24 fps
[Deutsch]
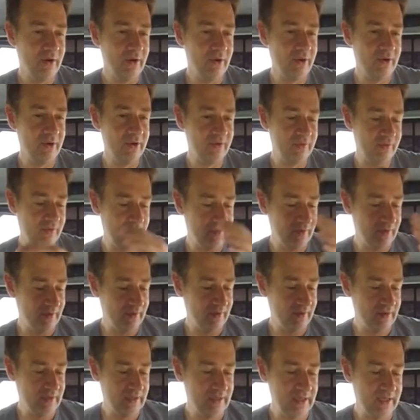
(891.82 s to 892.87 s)
Und
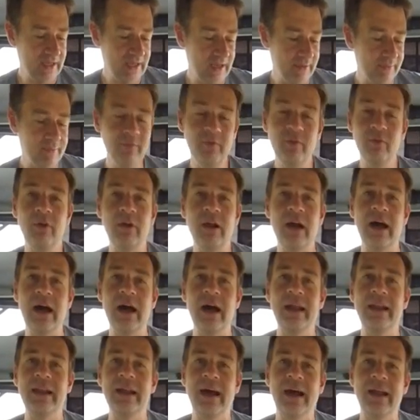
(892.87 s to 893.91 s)
die geben sogar
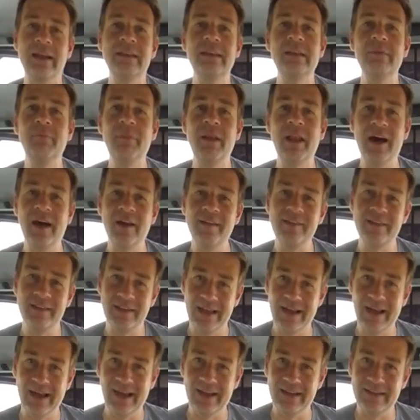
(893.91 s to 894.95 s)
eine
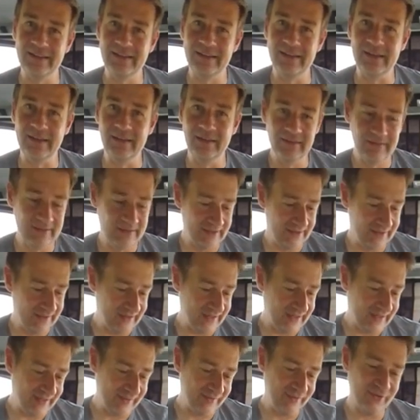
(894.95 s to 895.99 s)
Anti-Blasen-Garantie. Ja, da
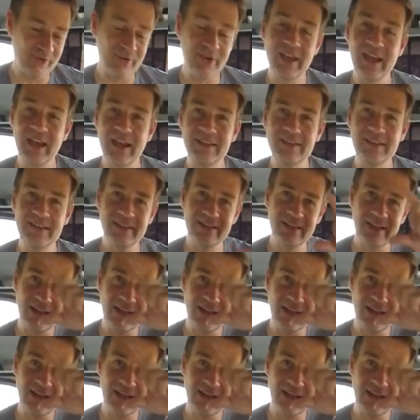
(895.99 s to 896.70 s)
hängt so ein Kärtchen